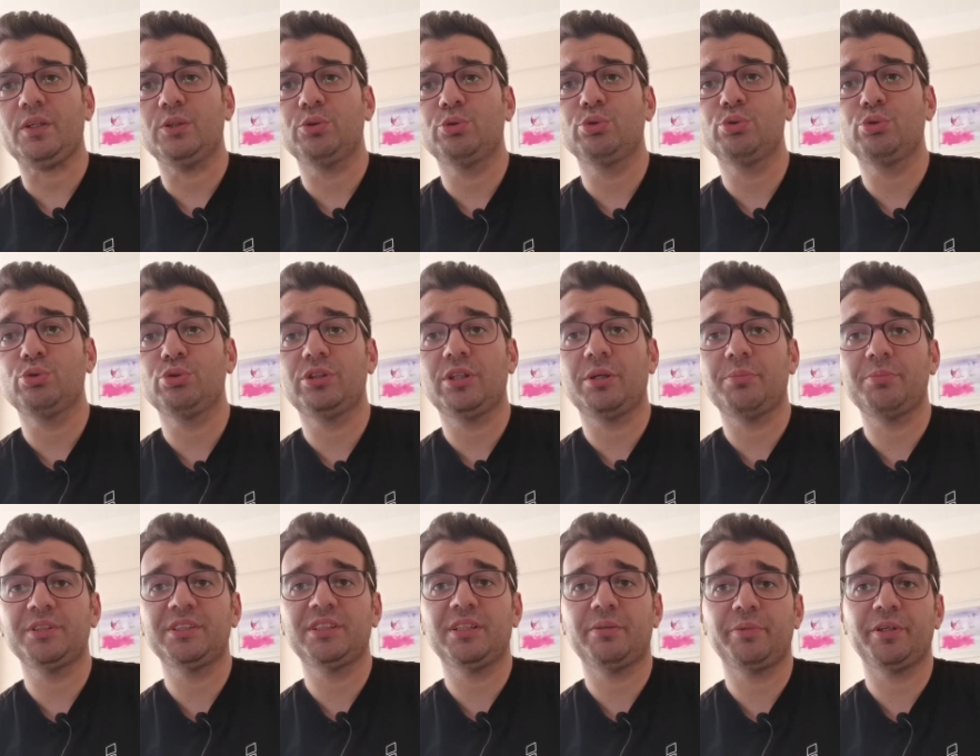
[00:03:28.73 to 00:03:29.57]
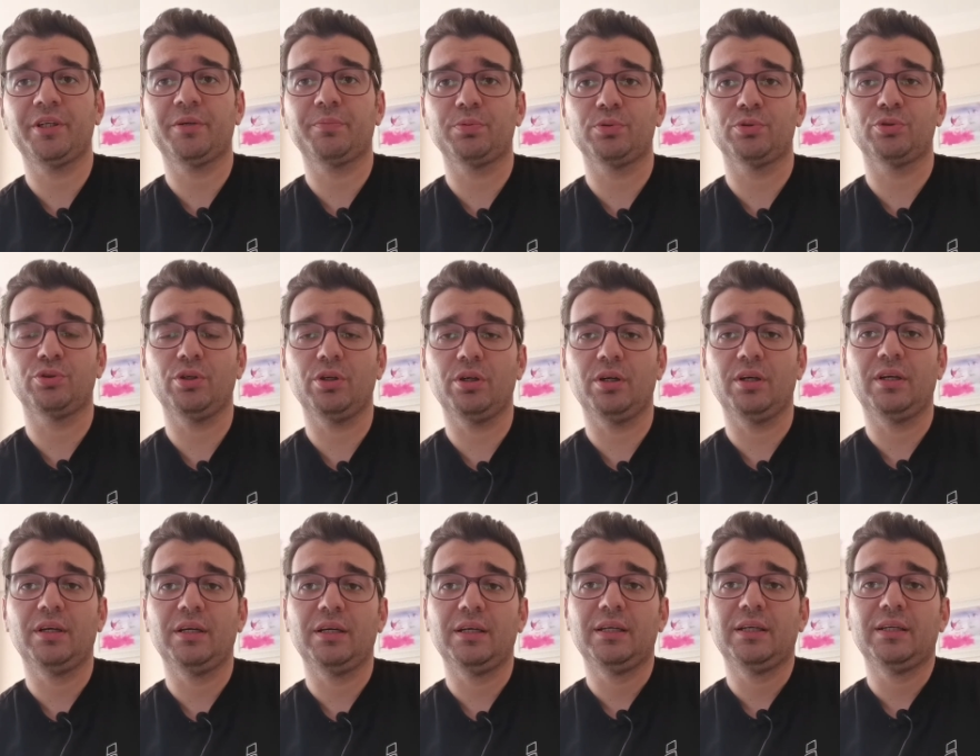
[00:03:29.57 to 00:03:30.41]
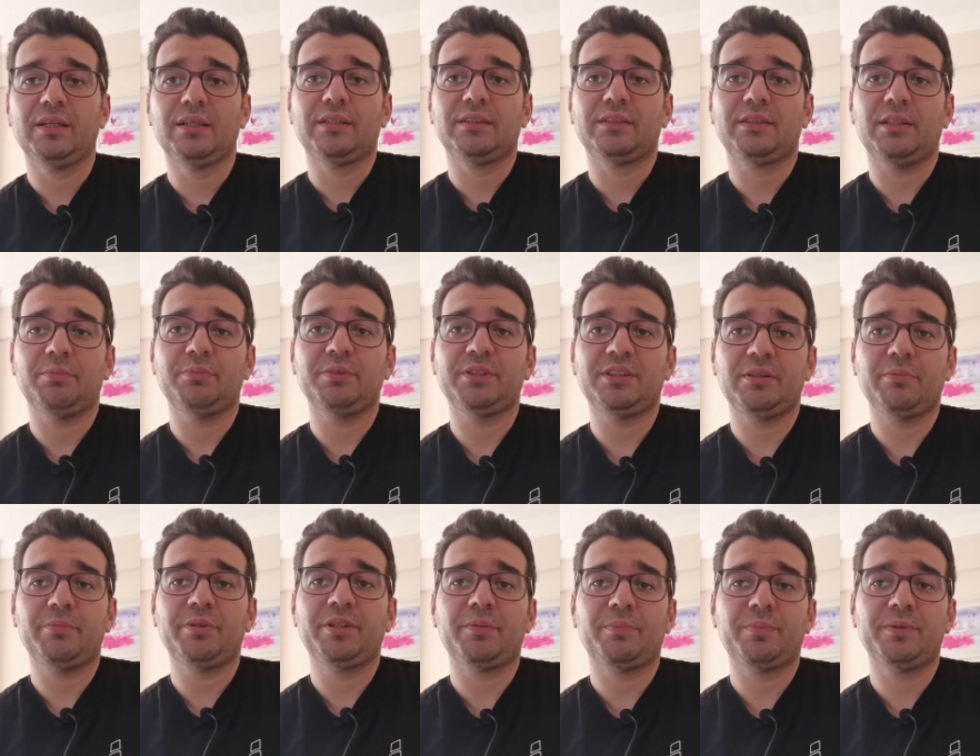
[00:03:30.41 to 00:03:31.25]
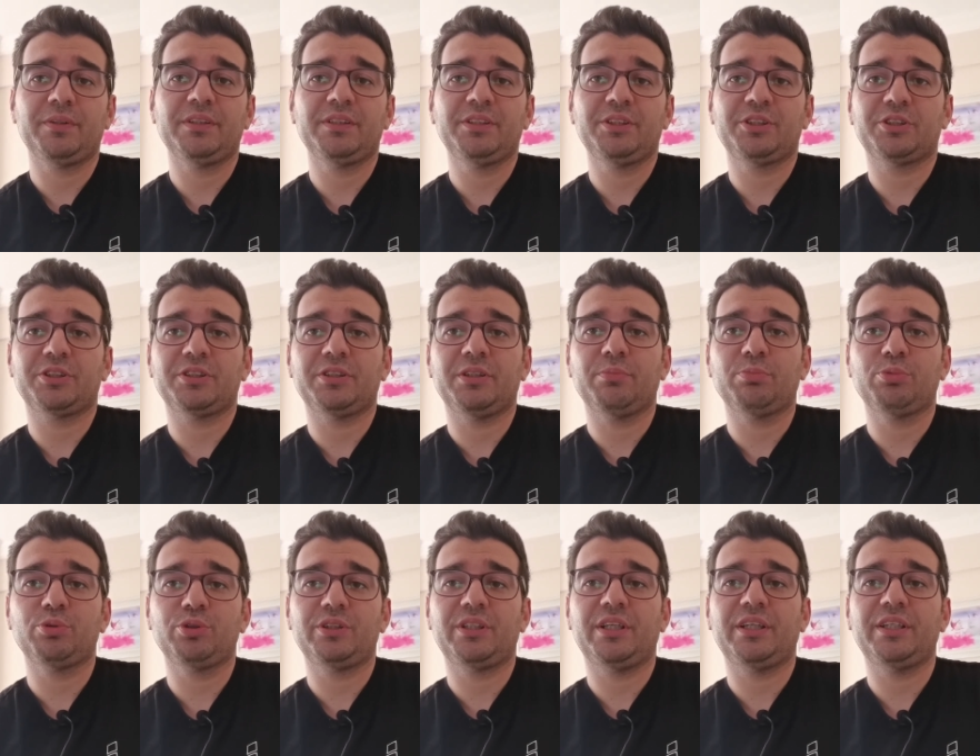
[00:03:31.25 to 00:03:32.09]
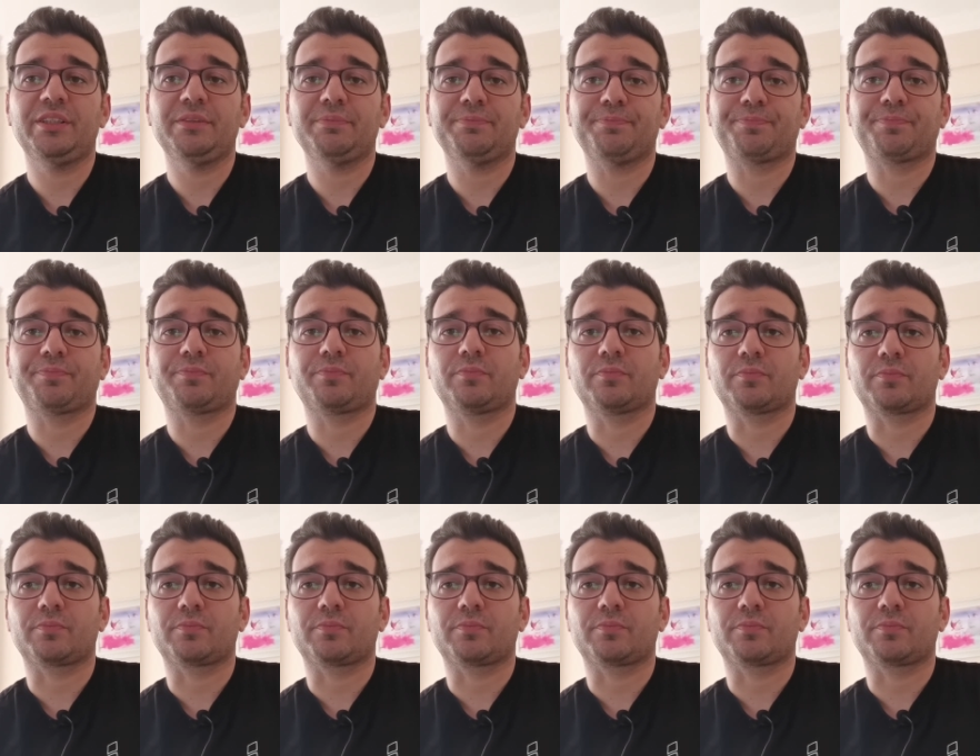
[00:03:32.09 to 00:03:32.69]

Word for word: Çünkü temizleme yapılıyor temizleme yapıldığı için de bu direnin